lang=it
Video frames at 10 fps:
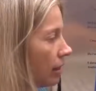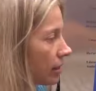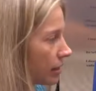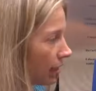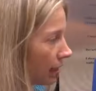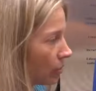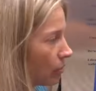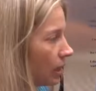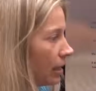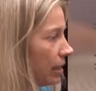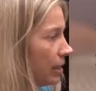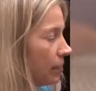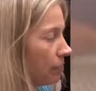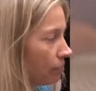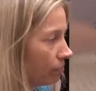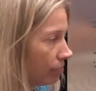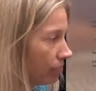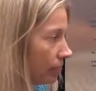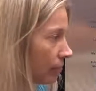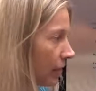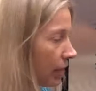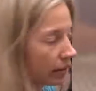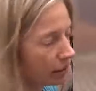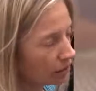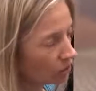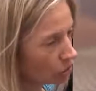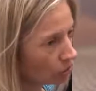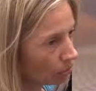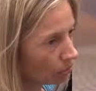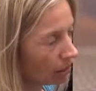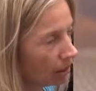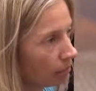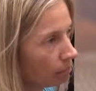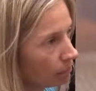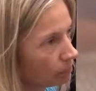segue mh, mm, la tradizione